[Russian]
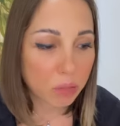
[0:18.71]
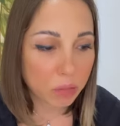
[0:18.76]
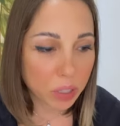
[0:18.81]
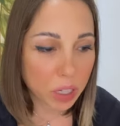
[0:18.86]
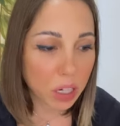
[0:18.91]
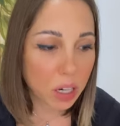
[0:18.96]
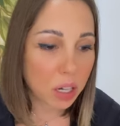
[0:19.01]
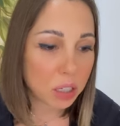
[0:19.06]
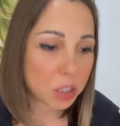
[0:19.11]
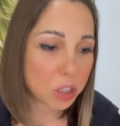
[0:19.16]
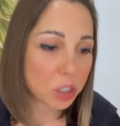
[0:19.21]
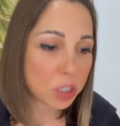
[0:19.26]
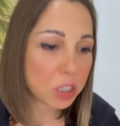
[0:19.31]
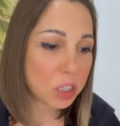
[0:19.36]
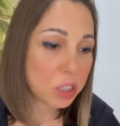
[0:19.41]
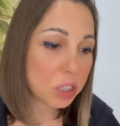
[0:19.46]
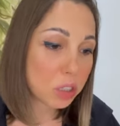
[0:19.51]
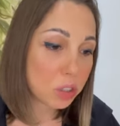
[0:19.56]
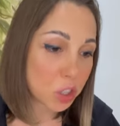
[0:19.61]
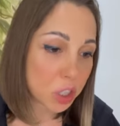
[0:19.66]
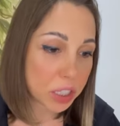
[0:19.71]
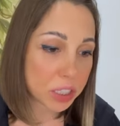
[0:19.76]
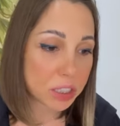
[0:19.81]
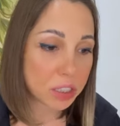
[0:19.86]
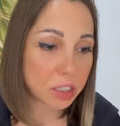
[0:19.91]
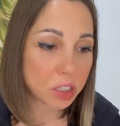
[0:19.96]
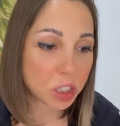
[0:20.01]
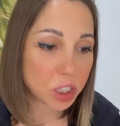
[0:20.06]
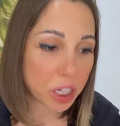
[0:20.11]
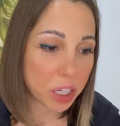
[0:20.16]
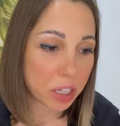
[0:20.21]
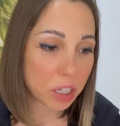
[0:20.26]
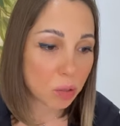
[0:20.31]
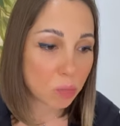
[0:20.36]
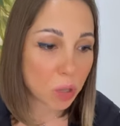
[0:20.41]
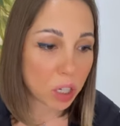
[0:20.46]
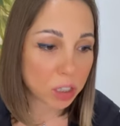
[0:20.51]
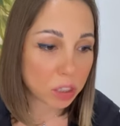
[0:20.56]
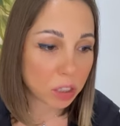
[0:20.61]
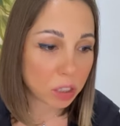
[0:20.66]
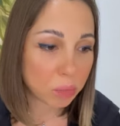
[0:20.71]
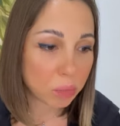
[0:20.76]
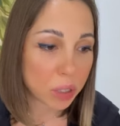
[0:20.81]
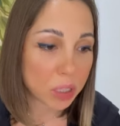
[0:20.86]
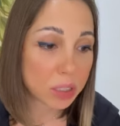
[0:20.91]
влагалищной части шейки матки.